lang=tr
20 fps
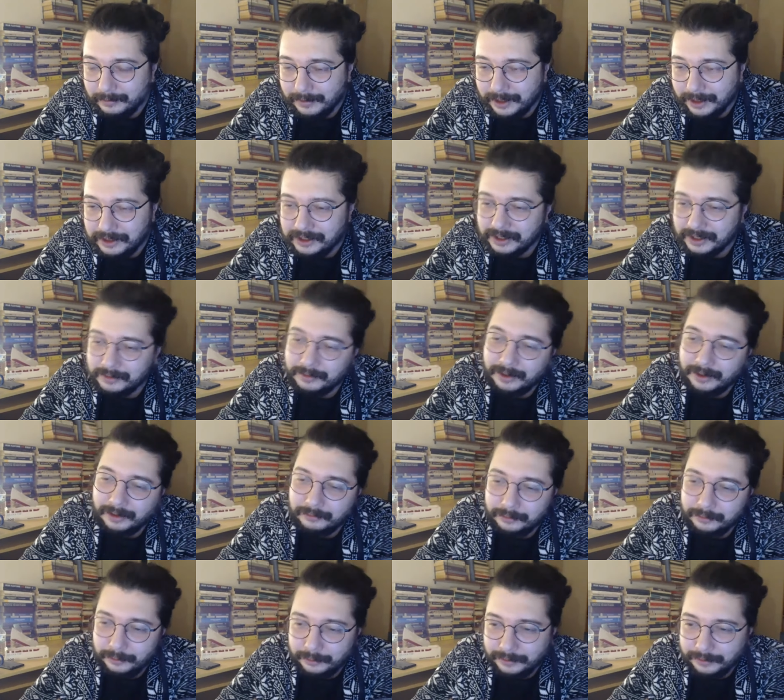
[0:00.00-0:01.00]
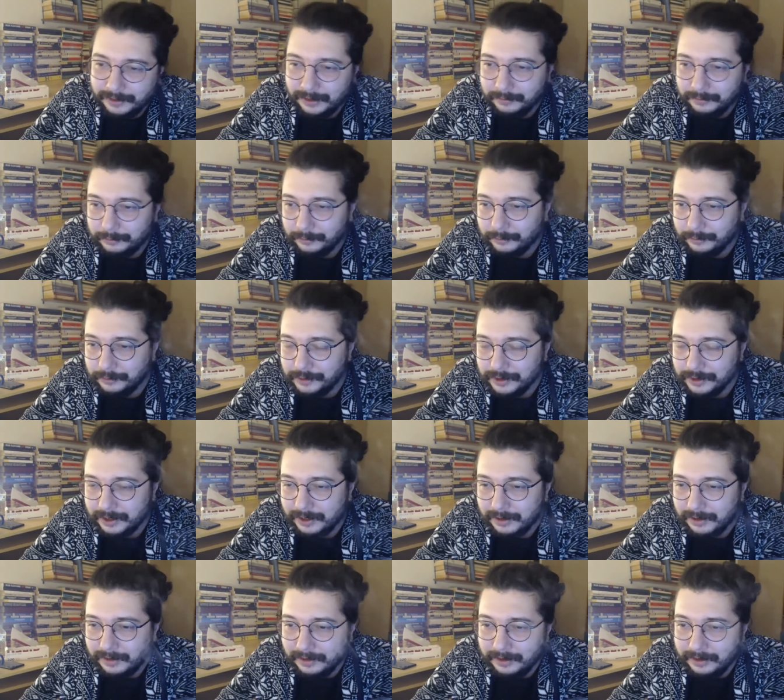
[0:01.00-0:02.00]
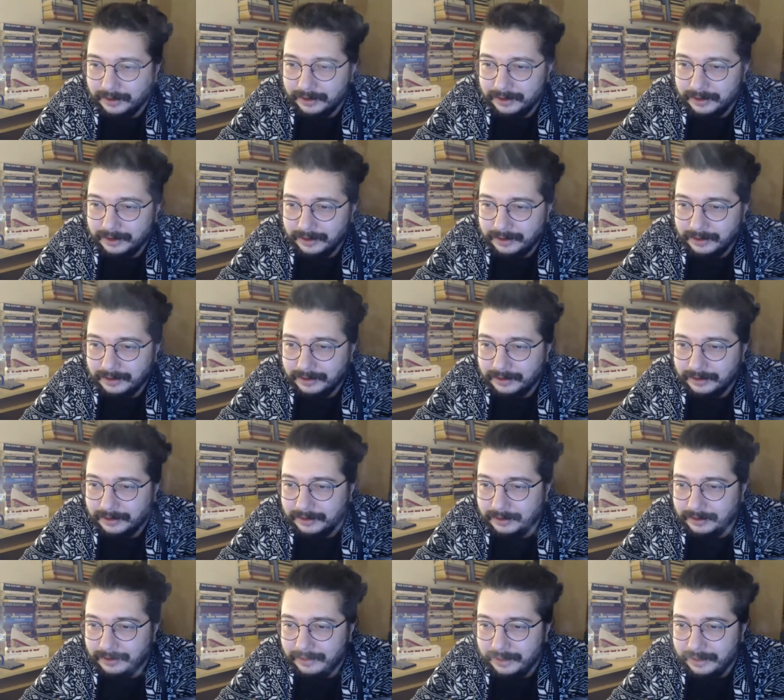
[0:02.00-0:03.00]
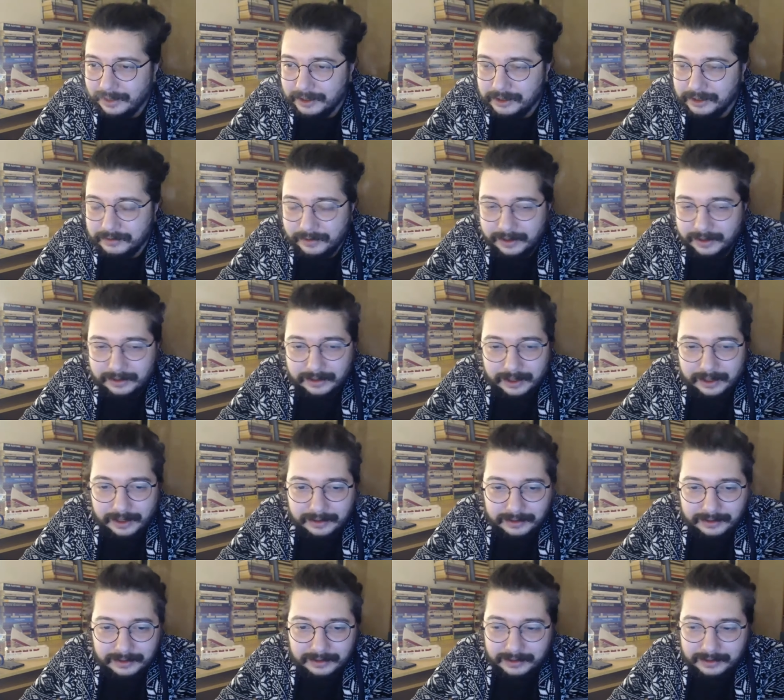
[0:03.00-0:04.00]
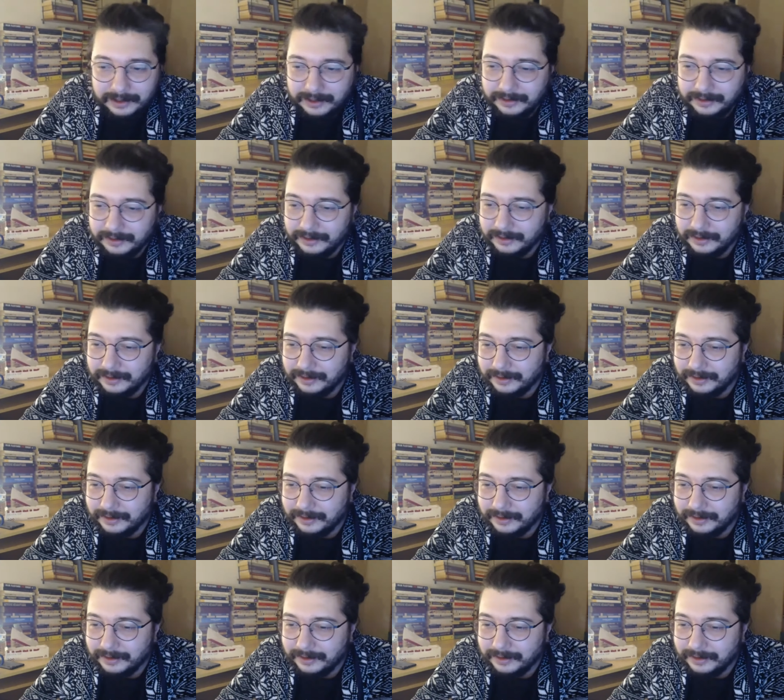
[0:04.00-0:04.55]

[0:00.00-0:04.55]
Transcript: Açık mavi ondan bir önce. Lacivertler yeni.